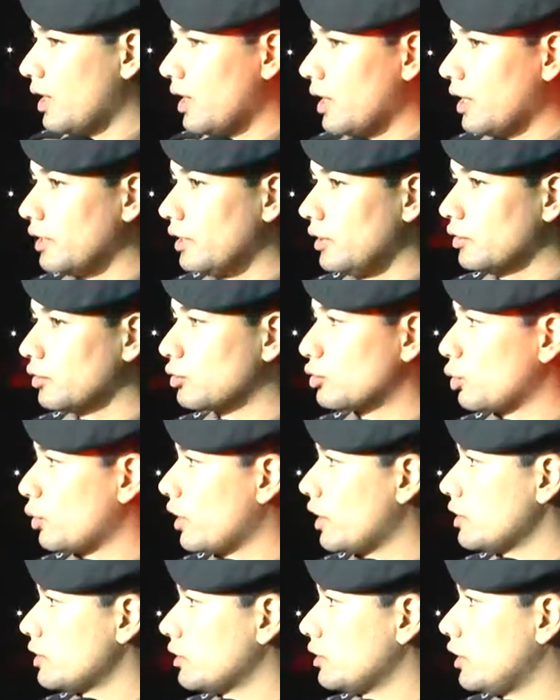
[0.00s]
adentrou a
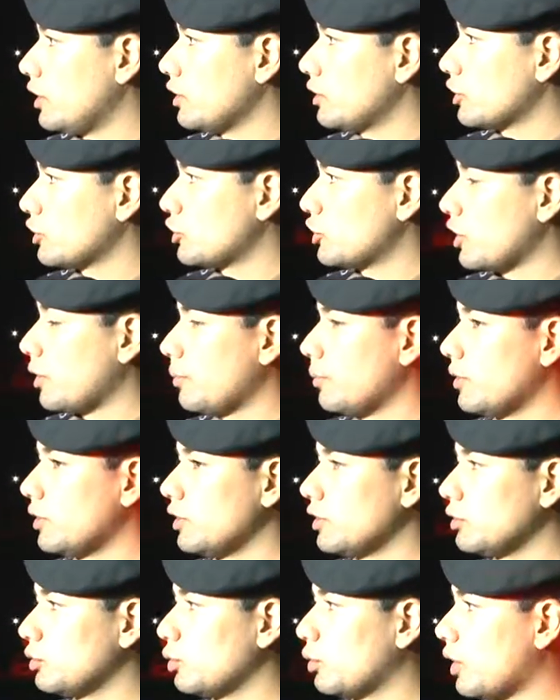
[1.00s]
residência
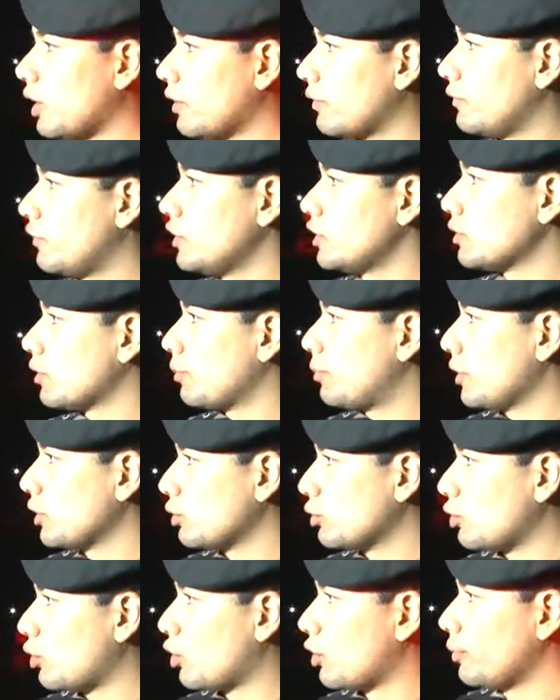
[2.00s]
chamando a vítima pelo
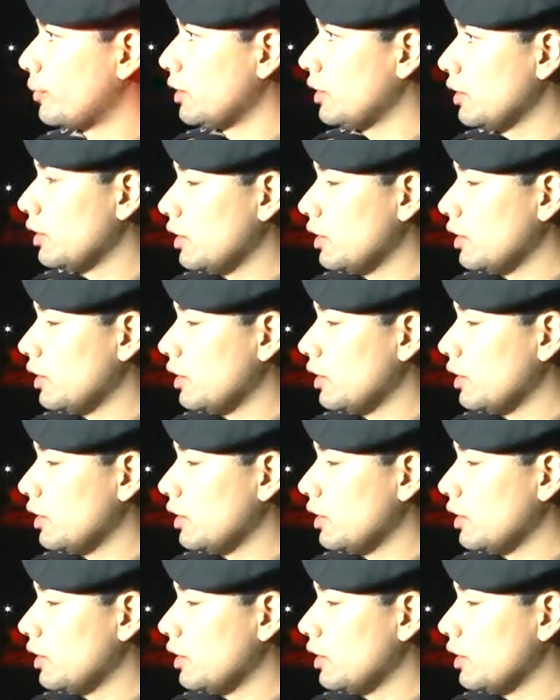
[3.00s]
nome